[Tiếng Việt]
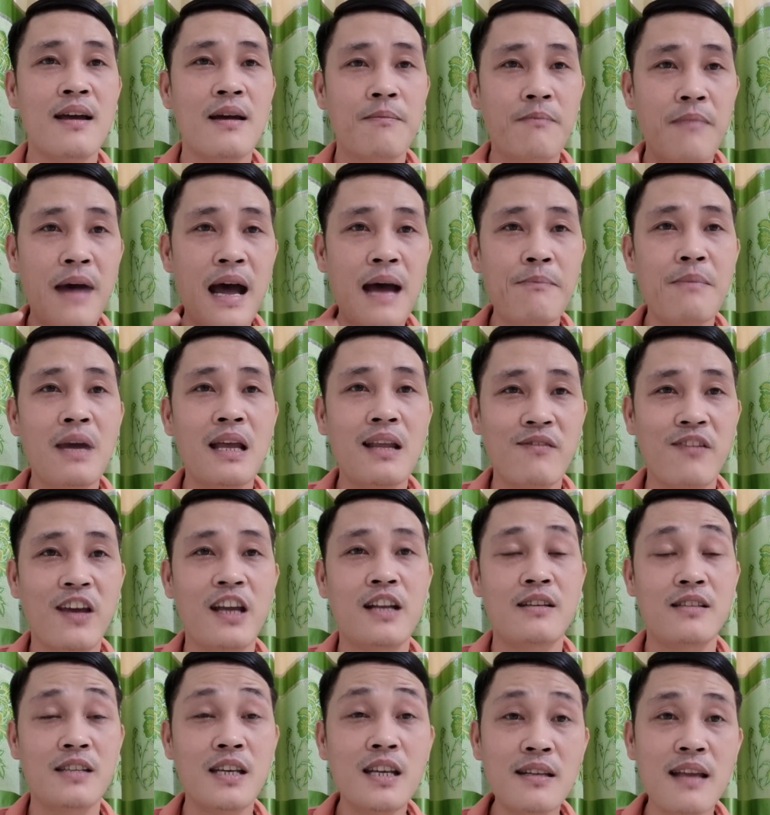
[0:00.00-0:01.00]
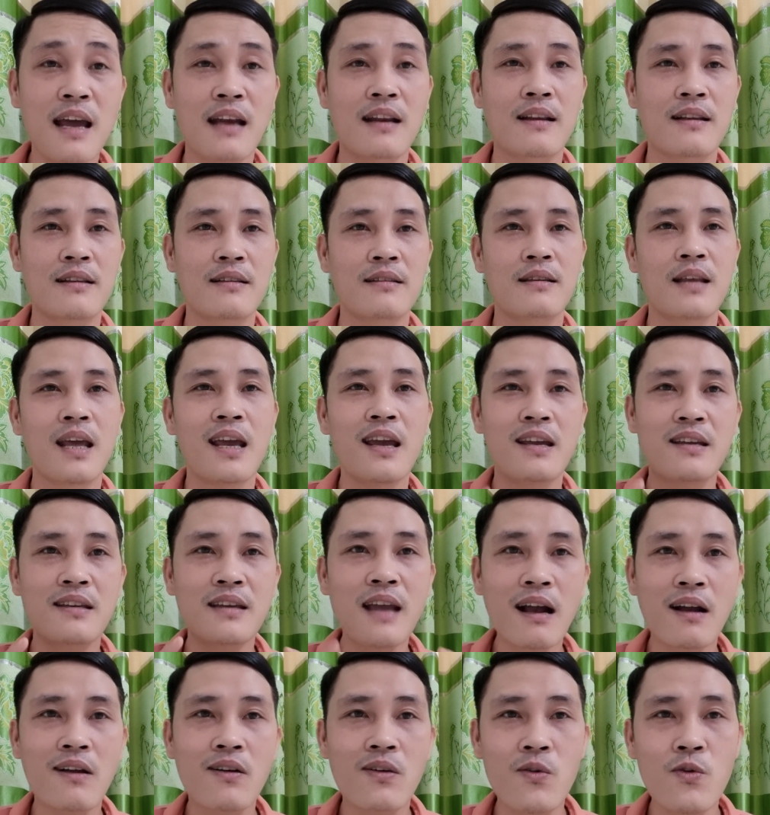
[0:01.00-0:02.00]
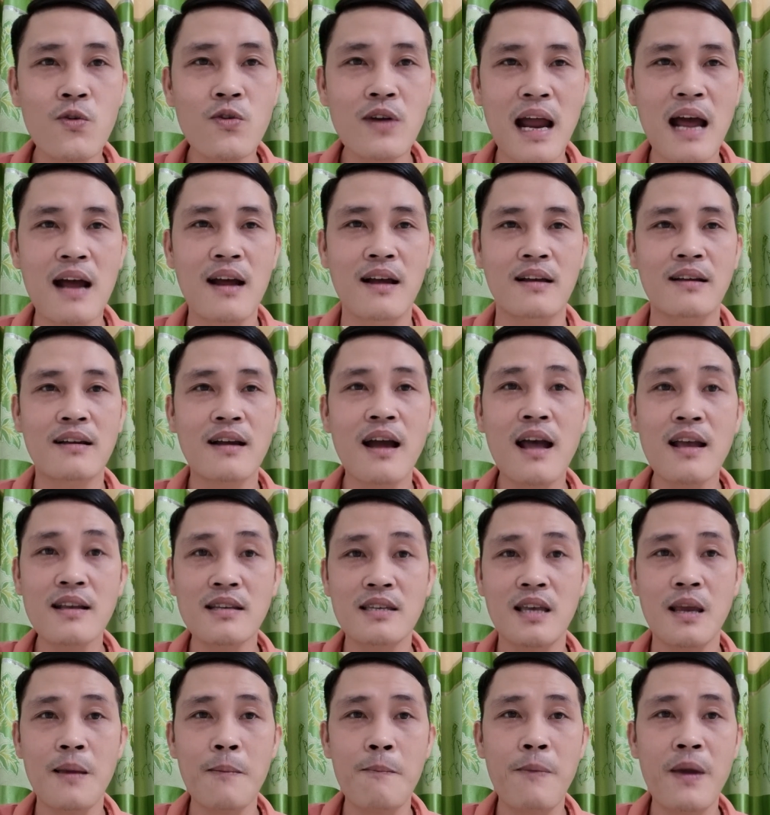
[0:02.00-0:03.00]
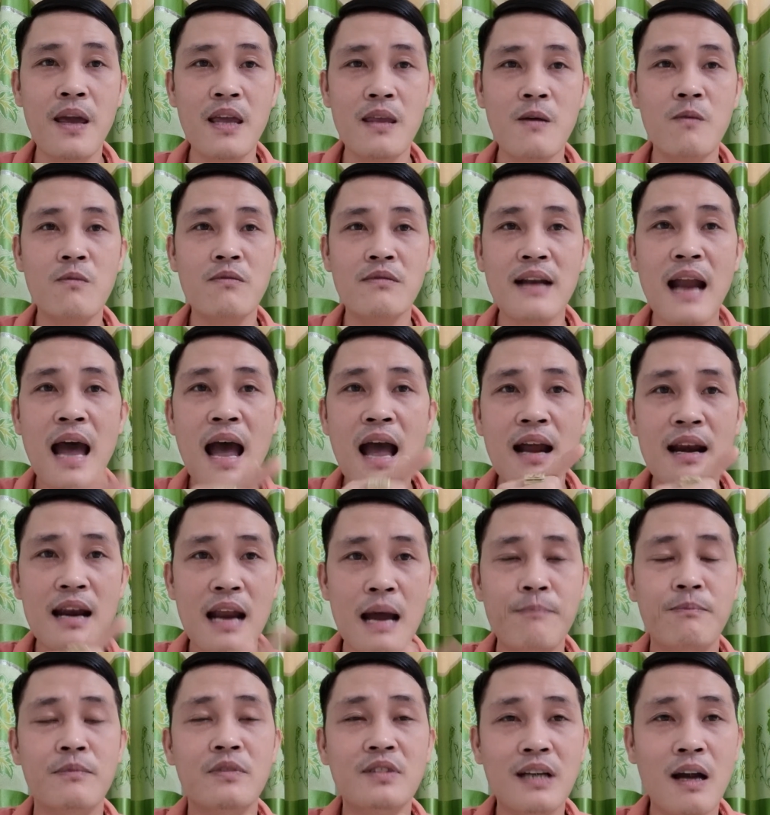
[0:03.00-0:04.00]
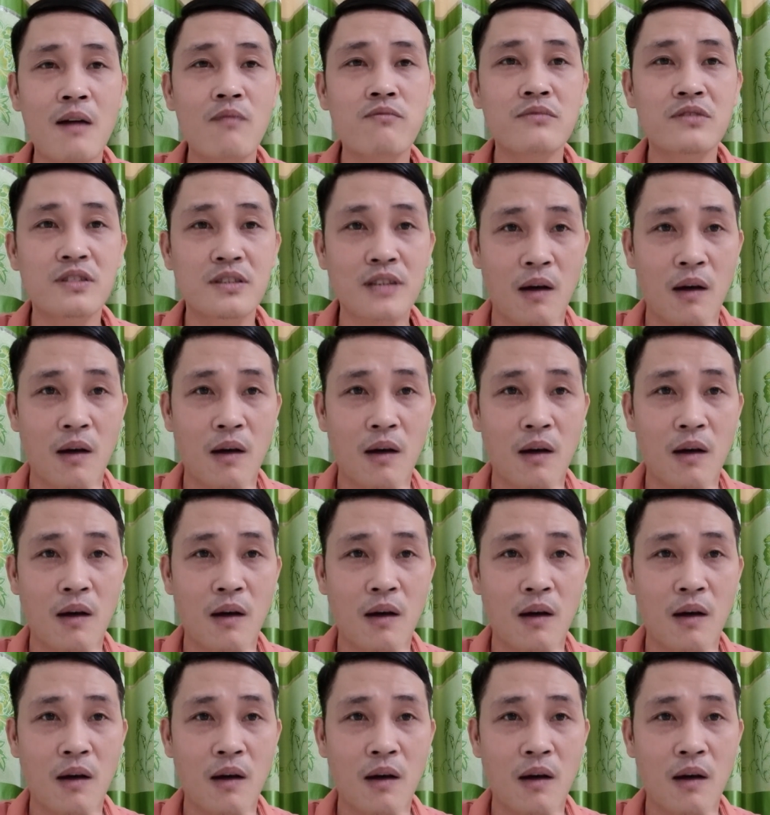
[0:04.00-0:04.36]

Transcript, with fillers: mà bệnh viện siết chặt thì chắc cú rằng ca sĩ Phi Nhung đang nằm trong